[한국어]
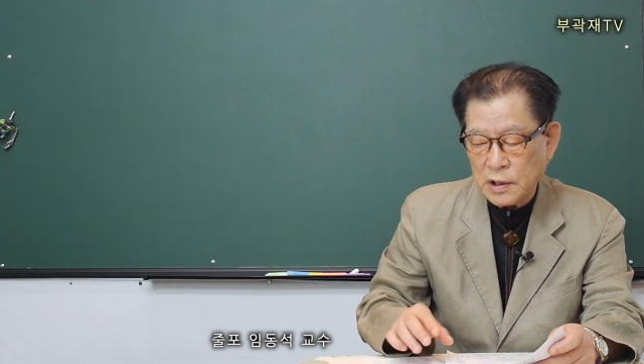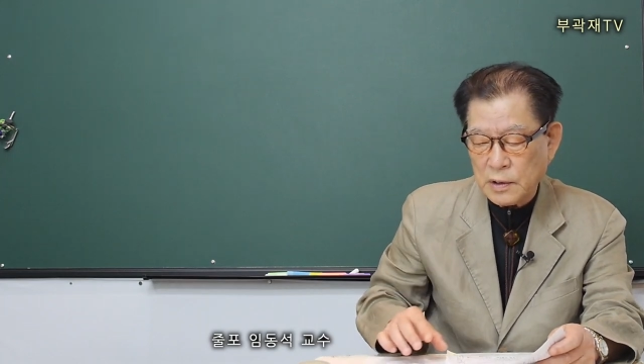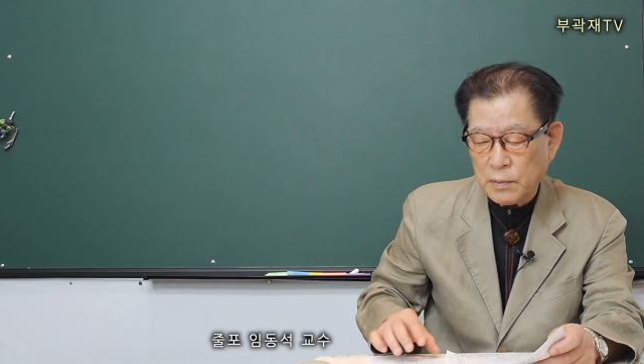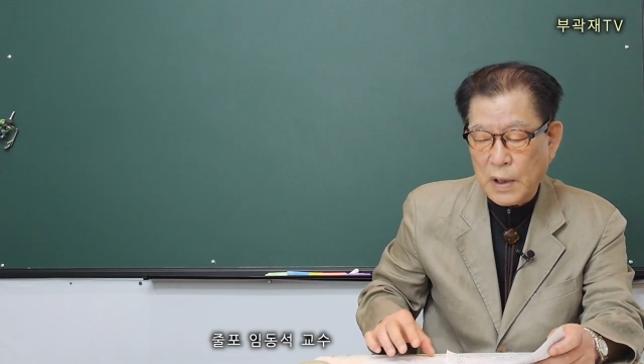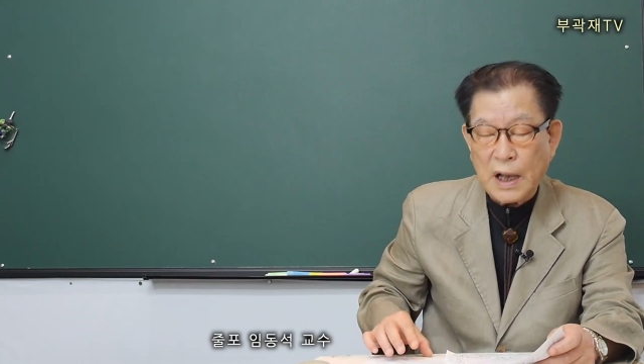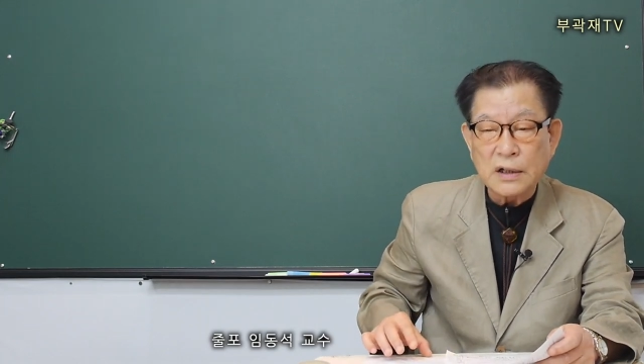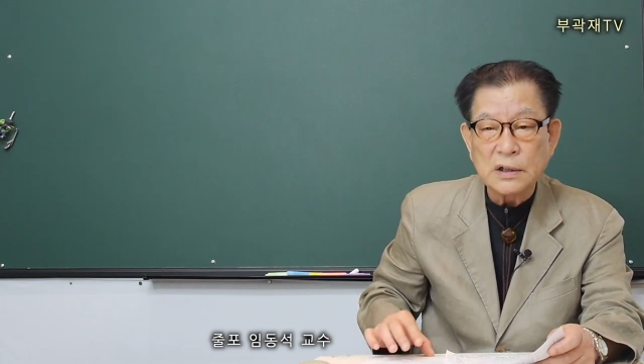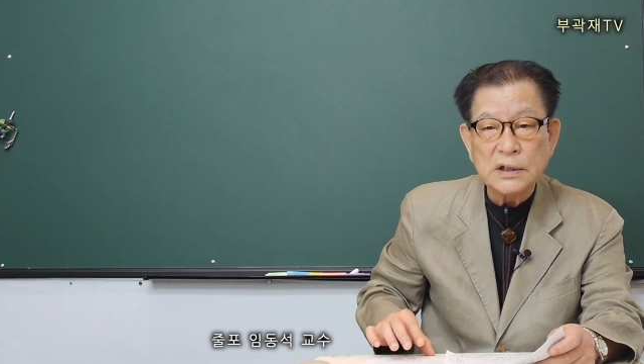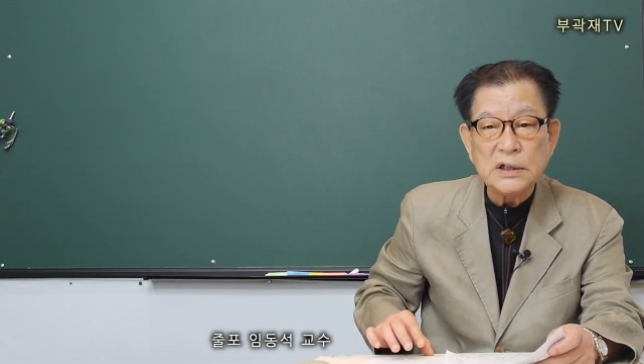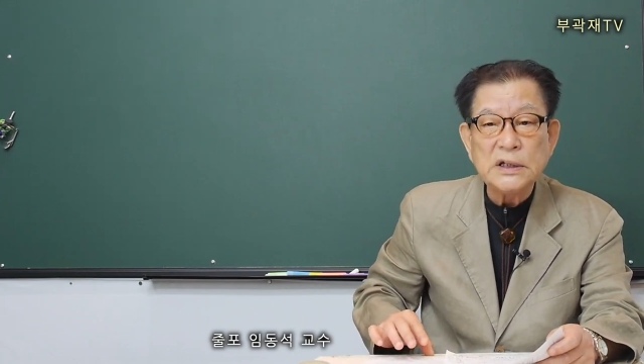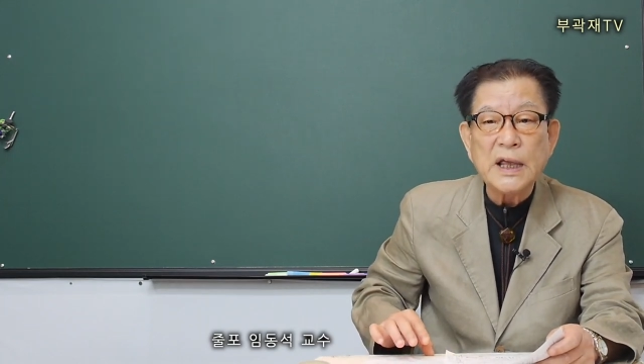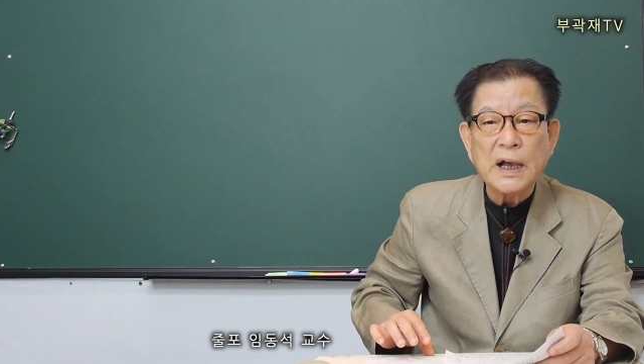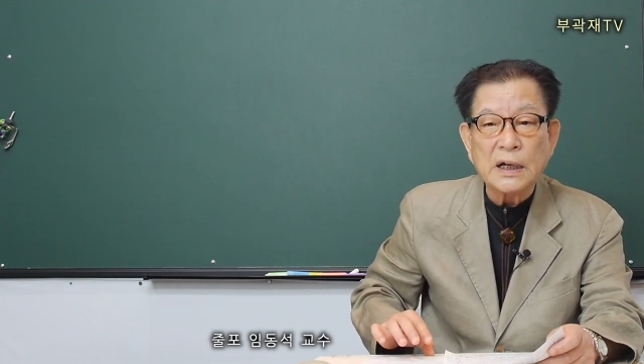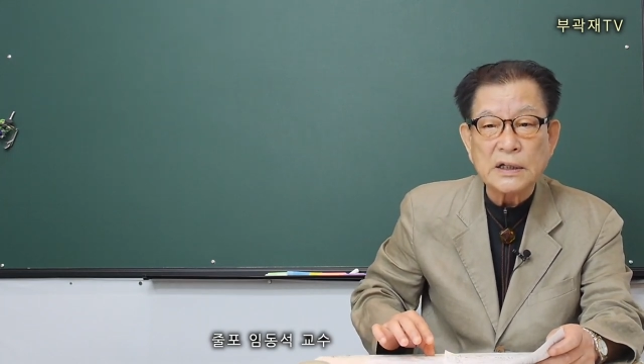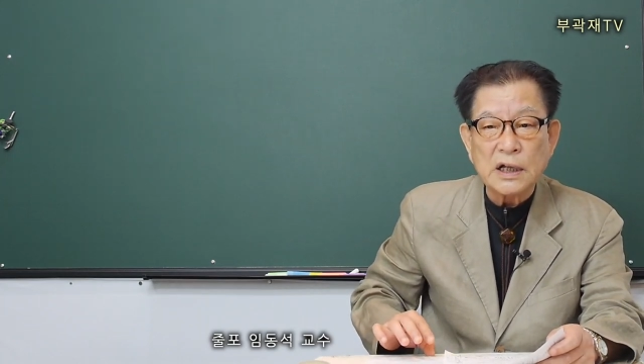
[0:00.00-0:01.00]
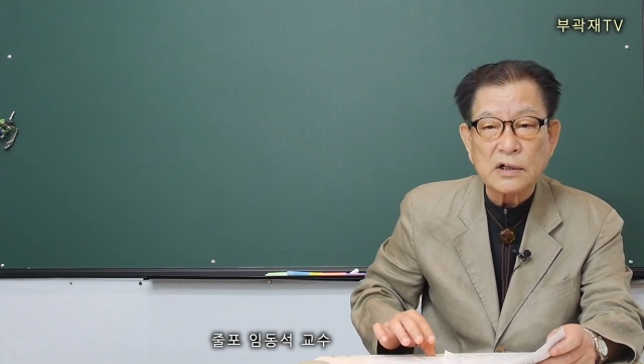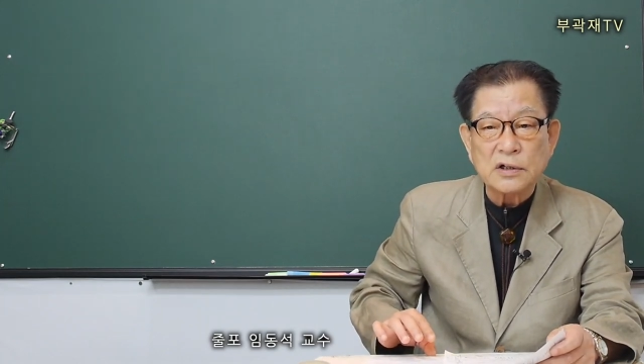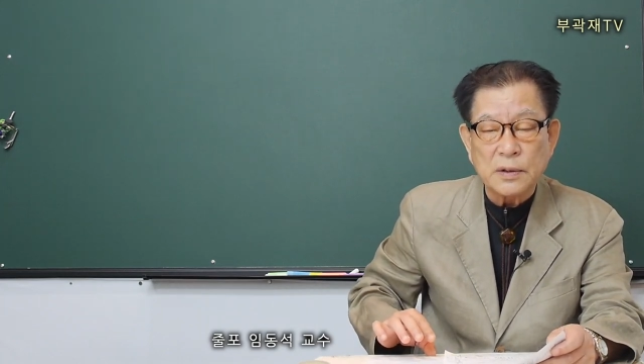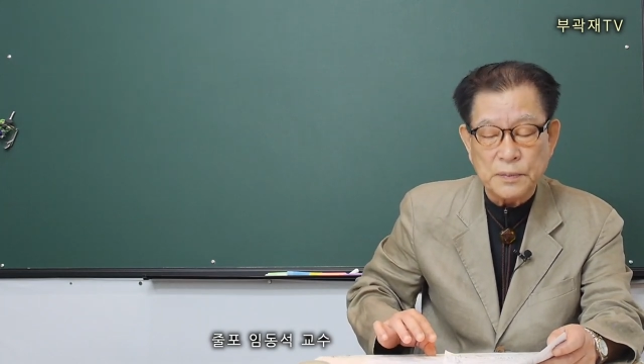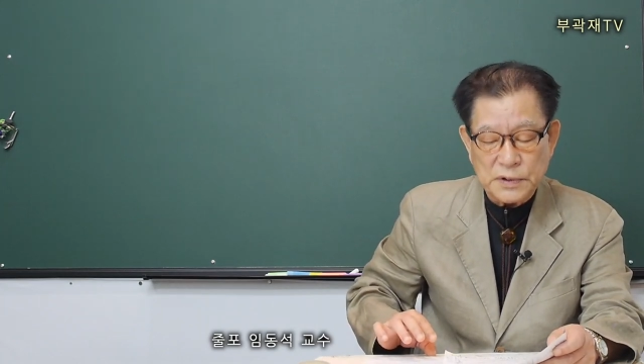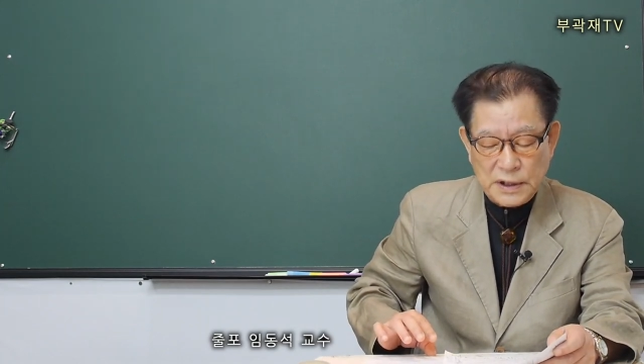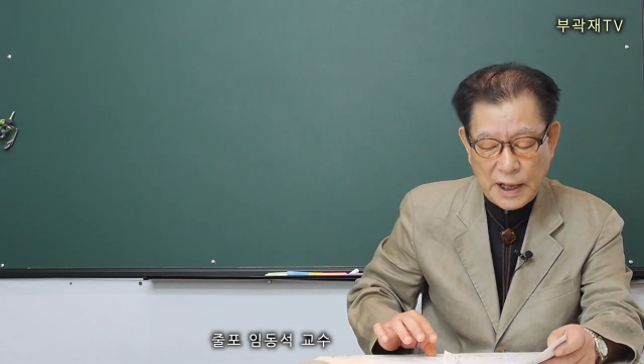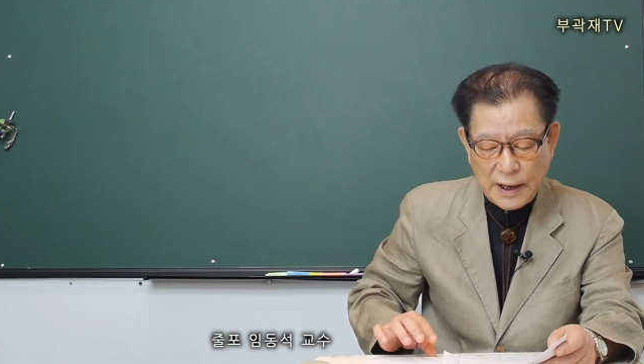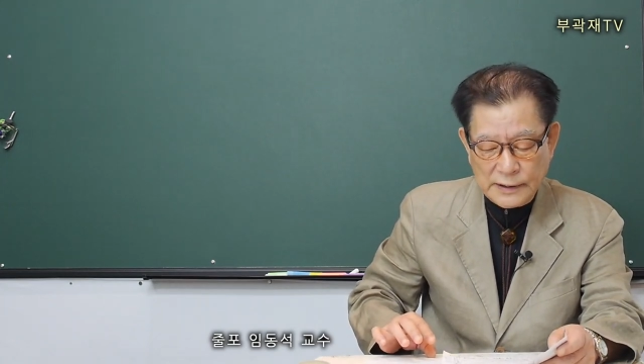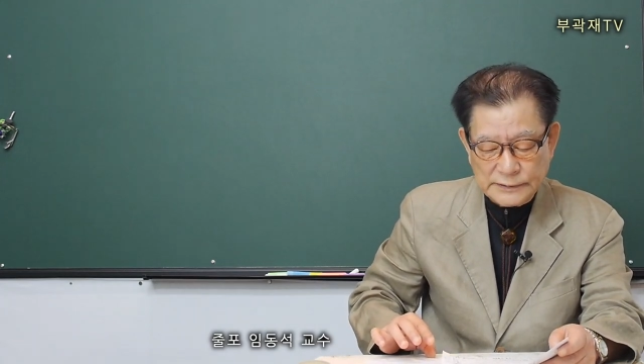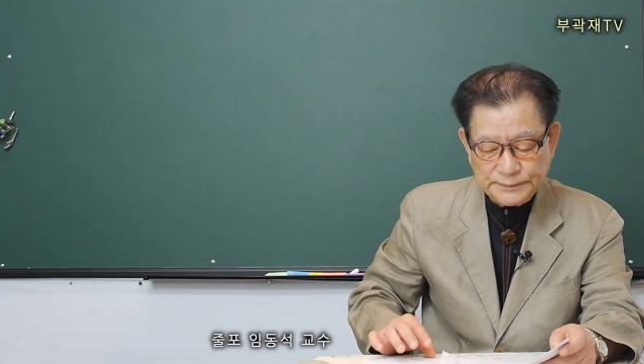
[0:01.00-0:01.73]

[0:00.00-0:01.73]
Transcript: 많은 이해가 될 겁니다.